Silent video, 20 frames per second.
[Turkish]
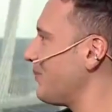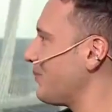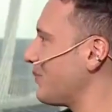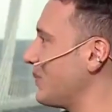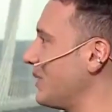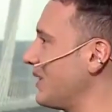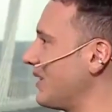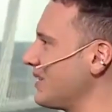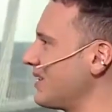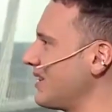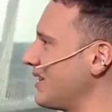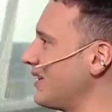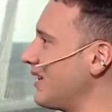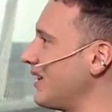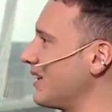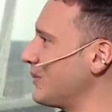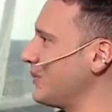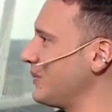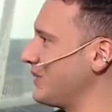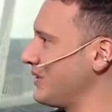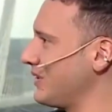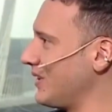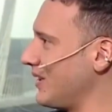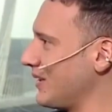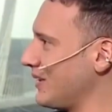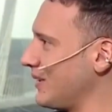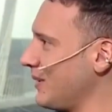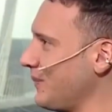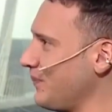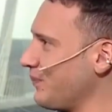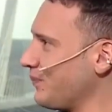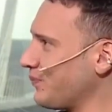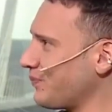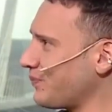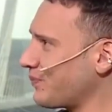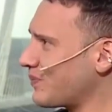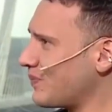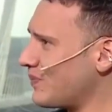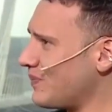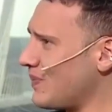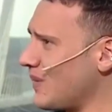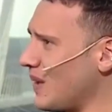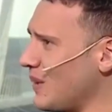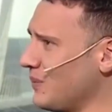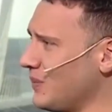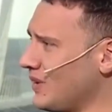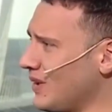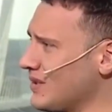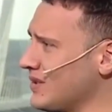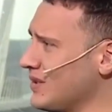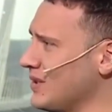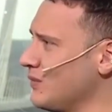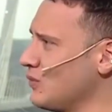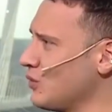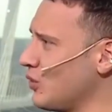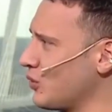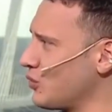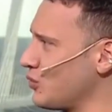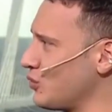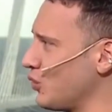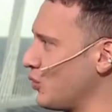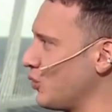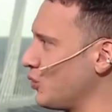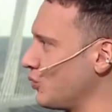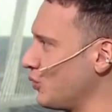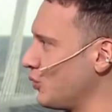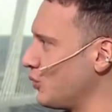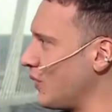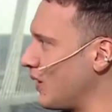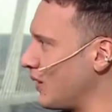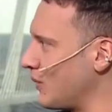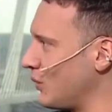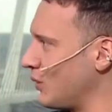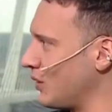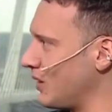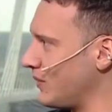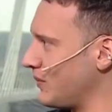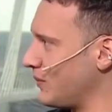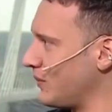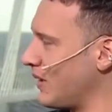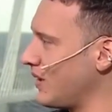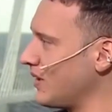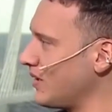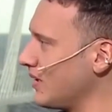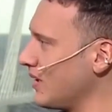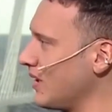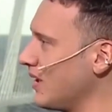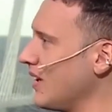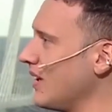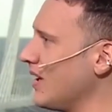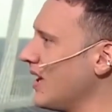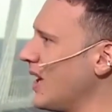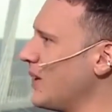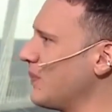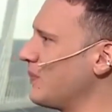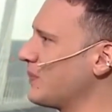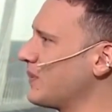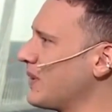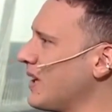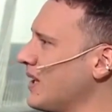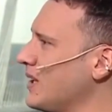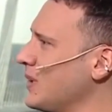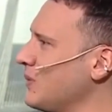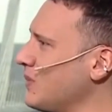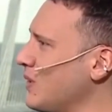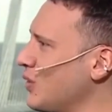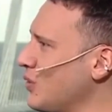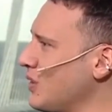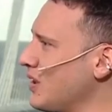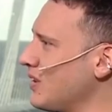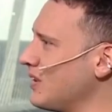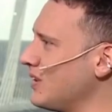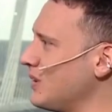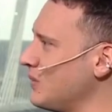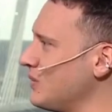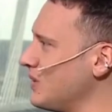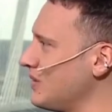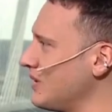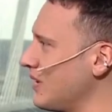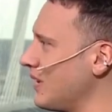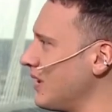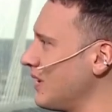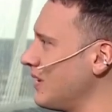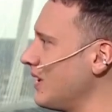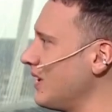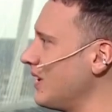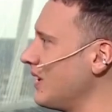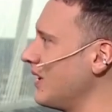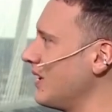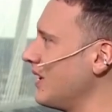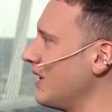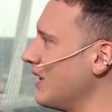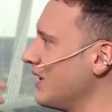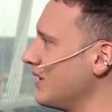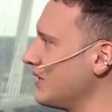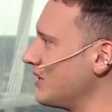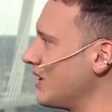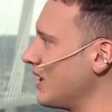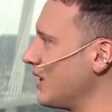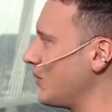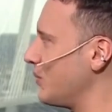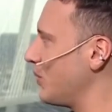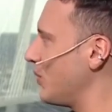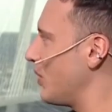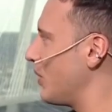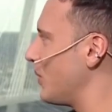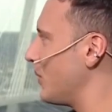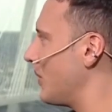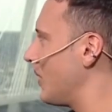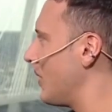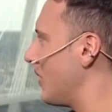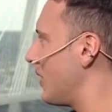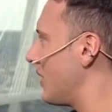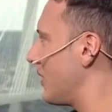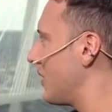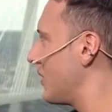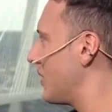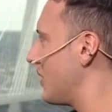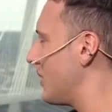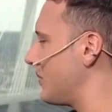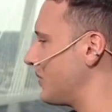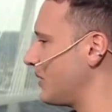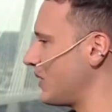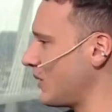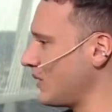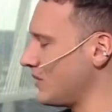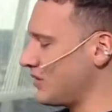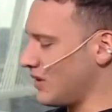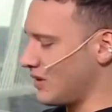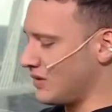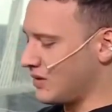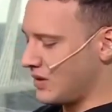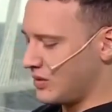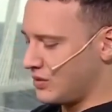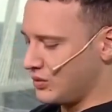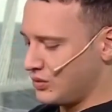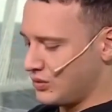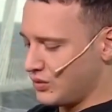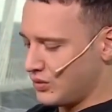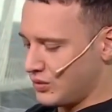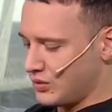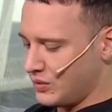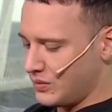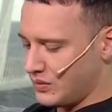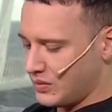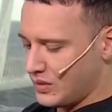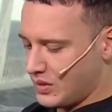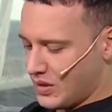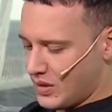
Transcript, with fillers: Biraz da dark bir şarkı. Hmm. Biraz New York soğukluğu var böyle. Ben hmm. hep kendim de yönettiğim için arada şey yapıyorum. E, can, canlandırıyorum.